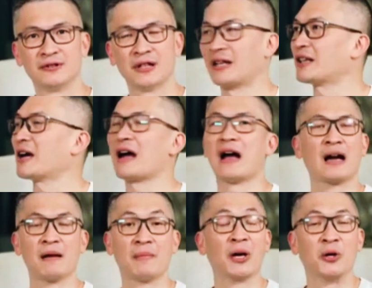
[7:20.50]
Dan kita nggak
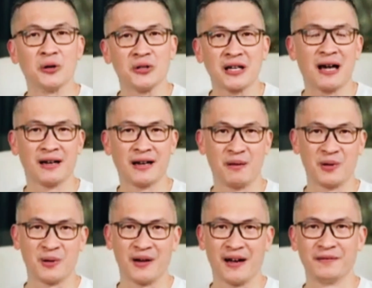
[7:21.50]
akan berdosa dalam
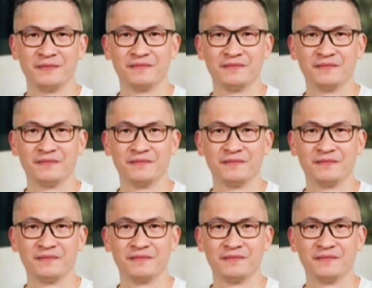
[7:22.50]
doa.